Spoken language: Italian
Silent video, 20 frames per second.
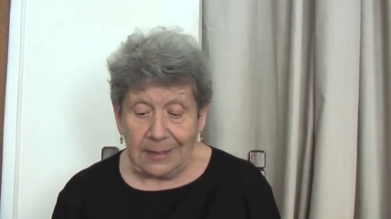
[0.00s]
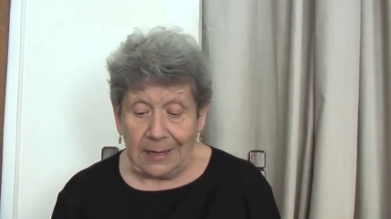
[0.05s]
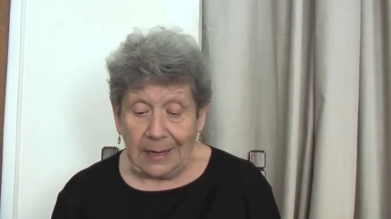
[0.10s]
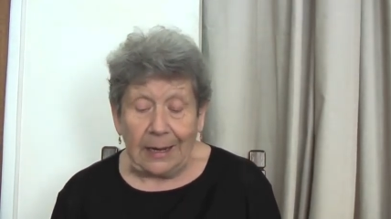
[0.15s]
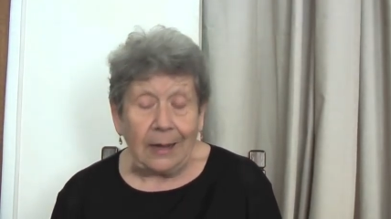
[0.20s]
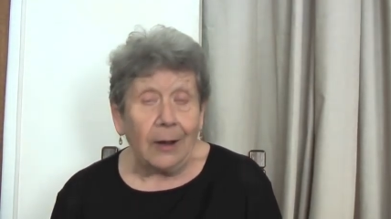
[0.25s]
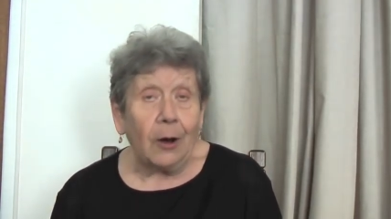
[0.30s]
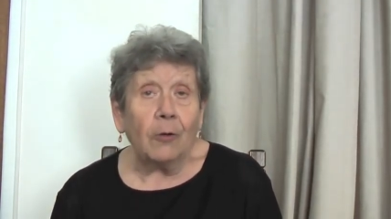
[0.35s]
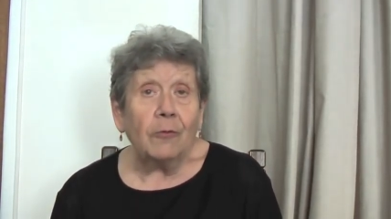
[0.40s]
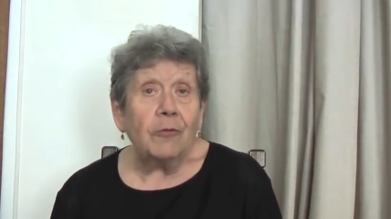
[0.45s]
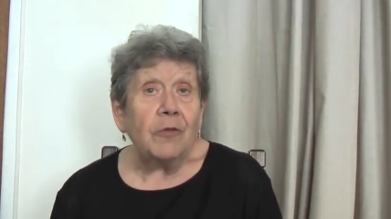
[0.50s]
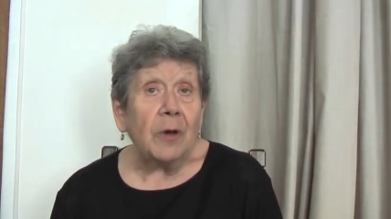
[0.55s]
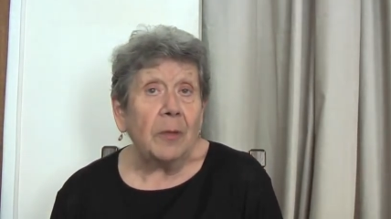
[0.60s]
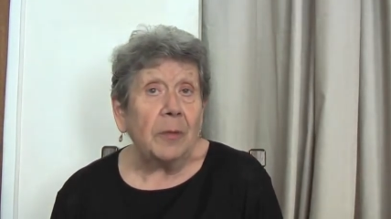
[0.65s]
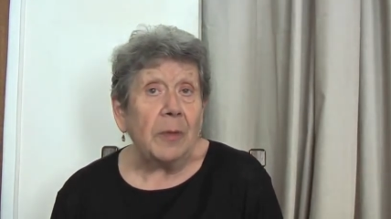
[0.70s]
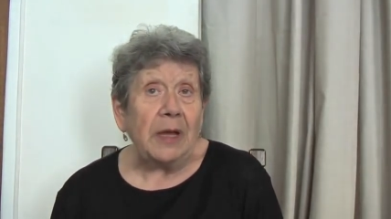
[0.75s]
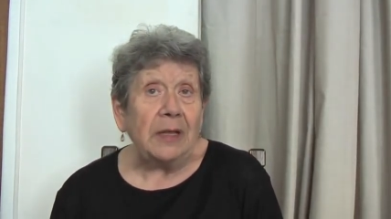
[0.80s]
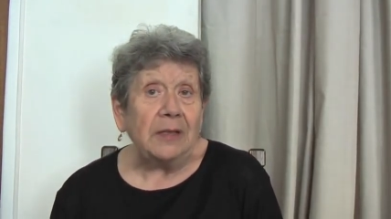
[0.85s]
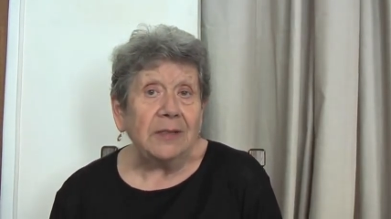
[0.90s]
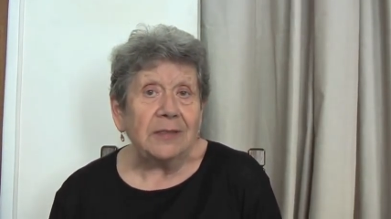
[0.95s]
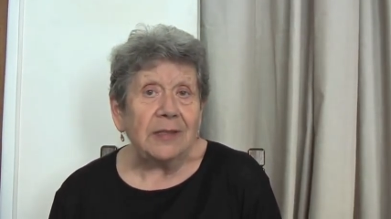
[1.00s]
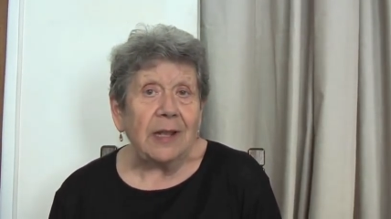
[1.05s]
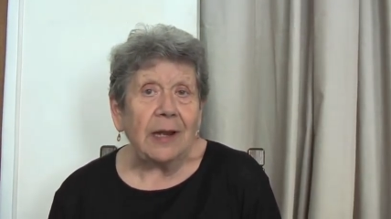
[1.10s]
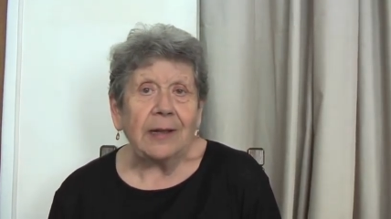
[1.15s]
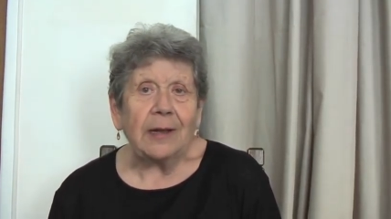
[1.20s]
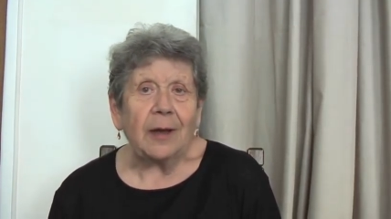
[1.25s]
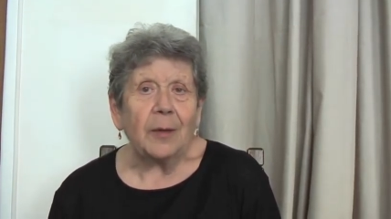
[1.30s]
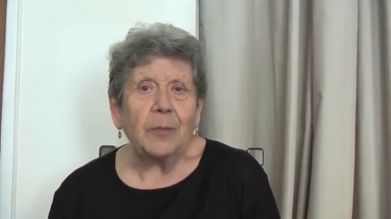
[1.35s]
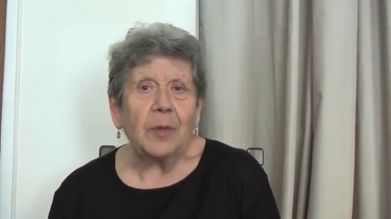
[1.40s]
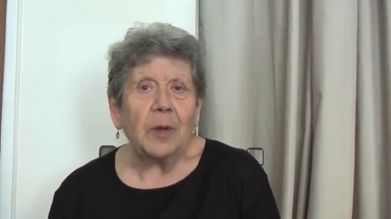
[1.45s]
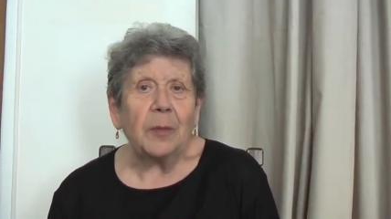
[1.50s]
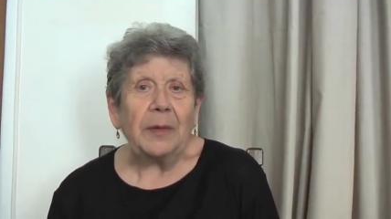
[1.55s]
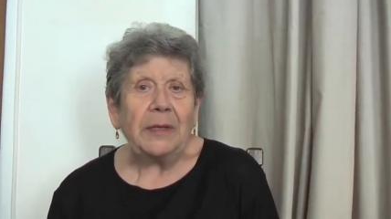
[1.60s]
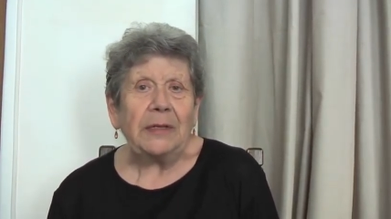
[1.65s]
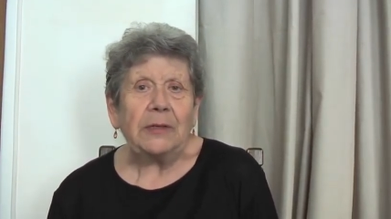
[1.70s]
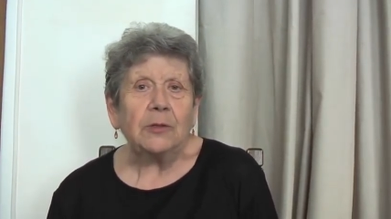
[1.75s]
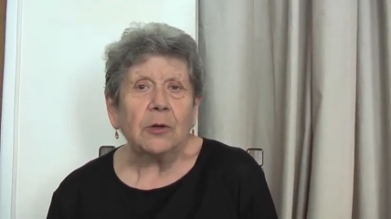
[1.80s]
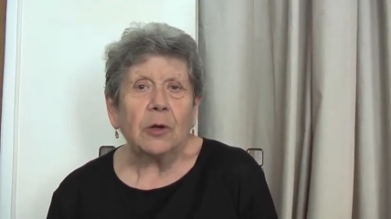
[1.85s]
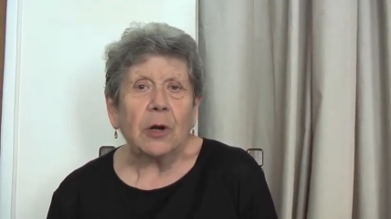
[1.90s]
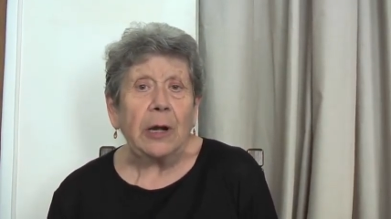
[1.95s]
è ovviamente il
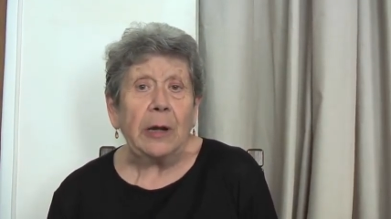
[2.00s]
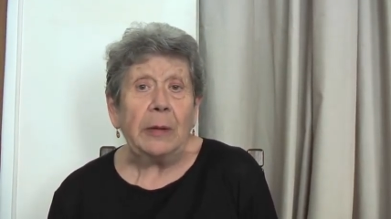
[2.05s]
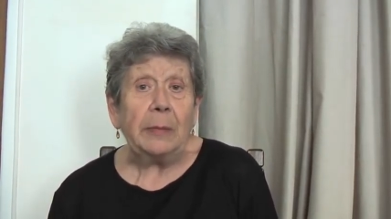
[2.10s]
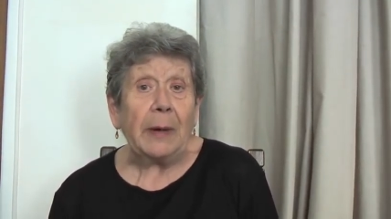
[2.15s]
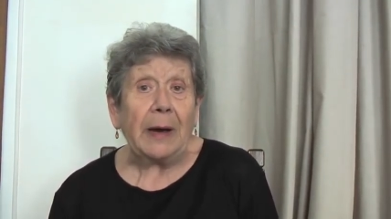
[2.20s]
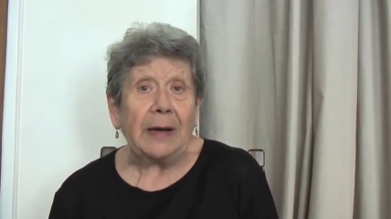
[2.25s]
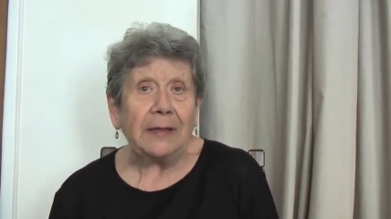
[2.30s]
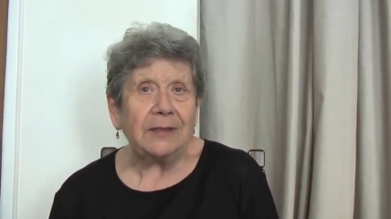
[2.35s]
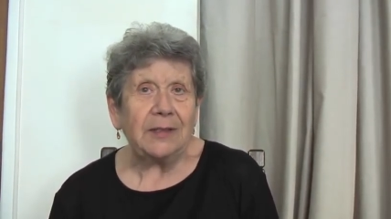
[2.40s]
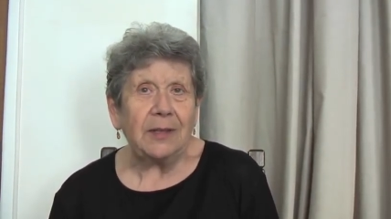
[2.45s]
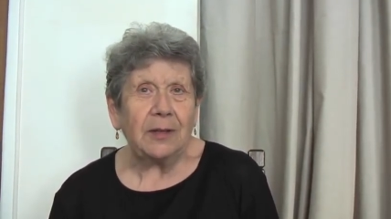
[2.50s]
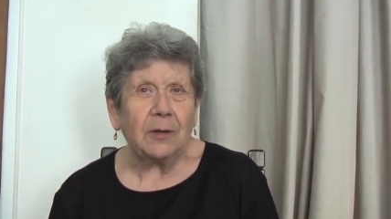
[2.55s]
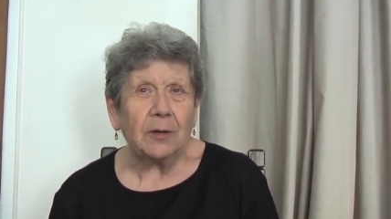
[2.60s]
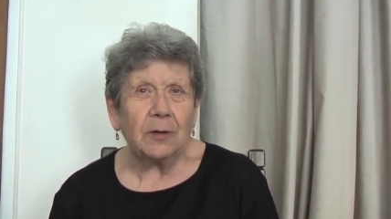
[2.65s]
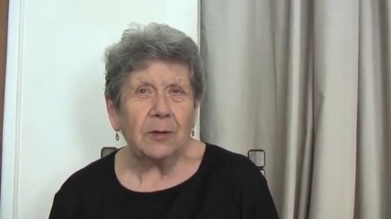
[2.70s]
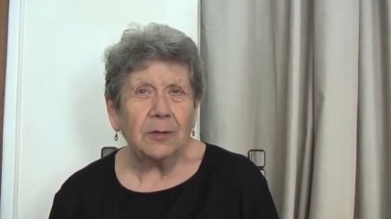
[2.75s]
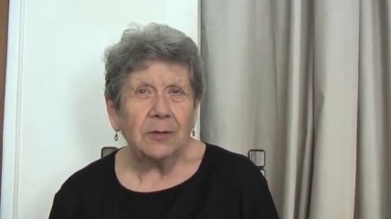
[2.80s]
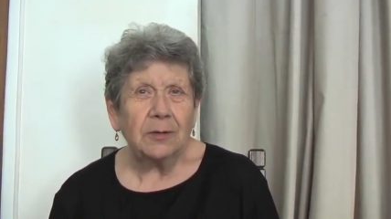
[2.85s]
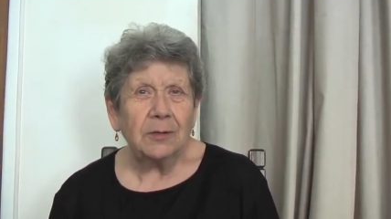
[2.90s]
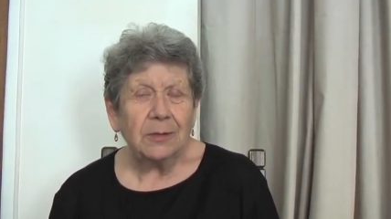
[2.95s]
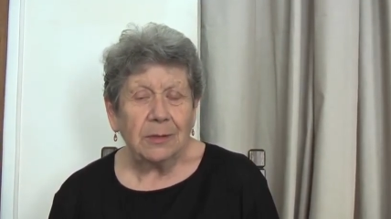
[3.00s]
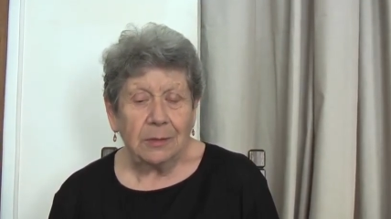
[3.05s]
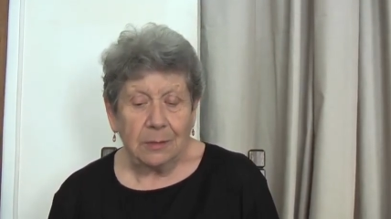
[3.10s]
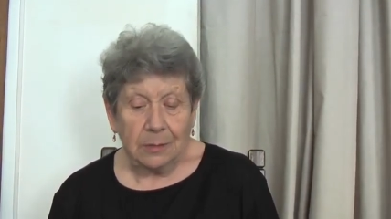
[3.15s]
cambiamento climatico,